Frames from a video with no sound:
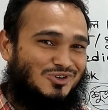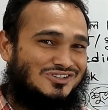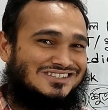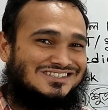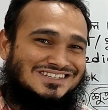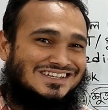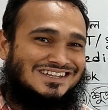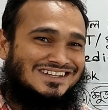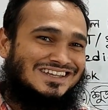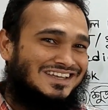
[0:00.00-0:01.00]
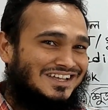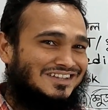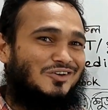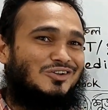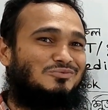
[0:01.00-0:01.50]
বক্সটাতে দেখে নেন
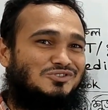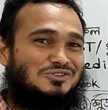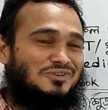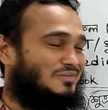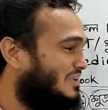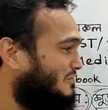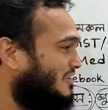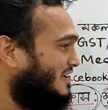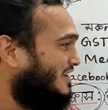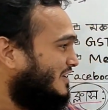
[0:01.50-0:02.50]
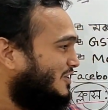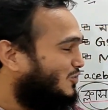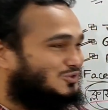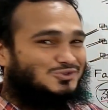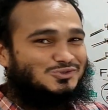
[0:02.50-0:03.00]
তাহলে বুঝতে পারবেন আমরা
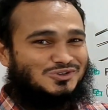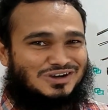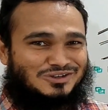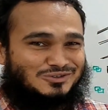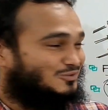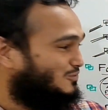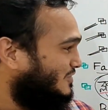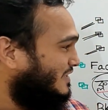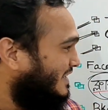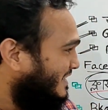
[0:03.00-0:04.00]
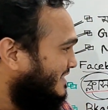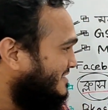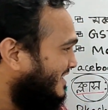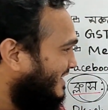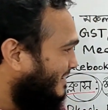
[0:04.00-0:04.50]
কতটুকু কভার করব
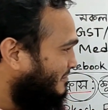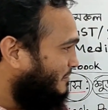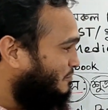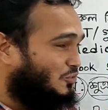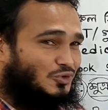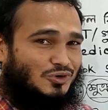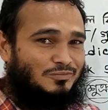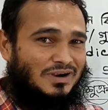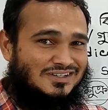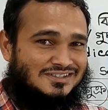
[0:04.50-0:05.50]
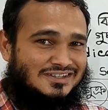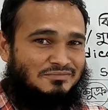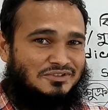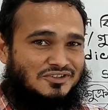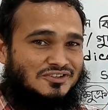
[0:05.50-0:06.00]
ইনশাআল্লাহ আমরা পুরো ভার্সিটি
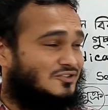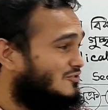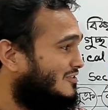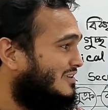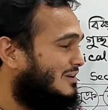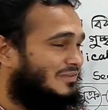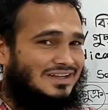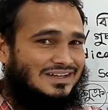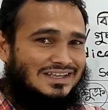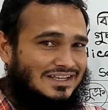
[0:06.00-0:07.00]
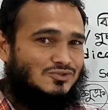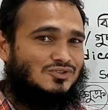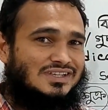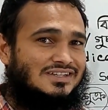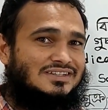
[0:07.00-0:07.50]
অ্যাডমিশনের জন্য গ্রামারের এ টু
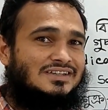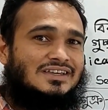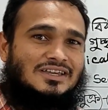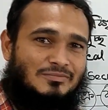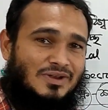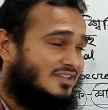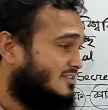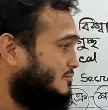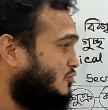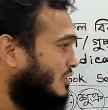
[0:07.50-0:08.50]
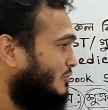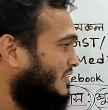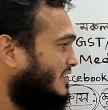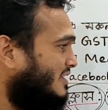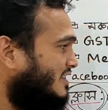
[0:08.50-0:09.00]
জেড প্লাস
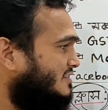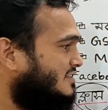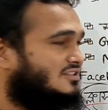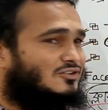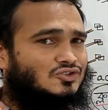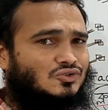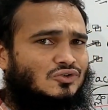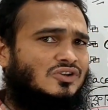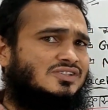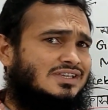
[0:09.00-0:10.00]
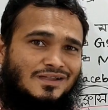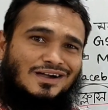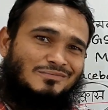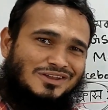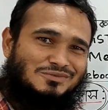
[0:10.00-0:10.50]
ভোকাবুলারি রিলেটেড যে অংশগুলো আছে
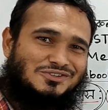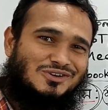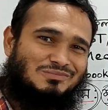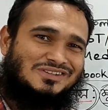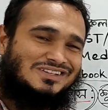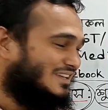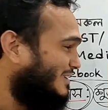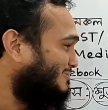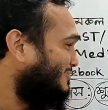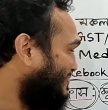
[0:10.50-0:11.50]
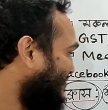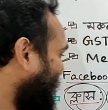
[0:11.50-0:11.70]
আমরা এই বিষয়ে আপনাদেরকে হেল্প করব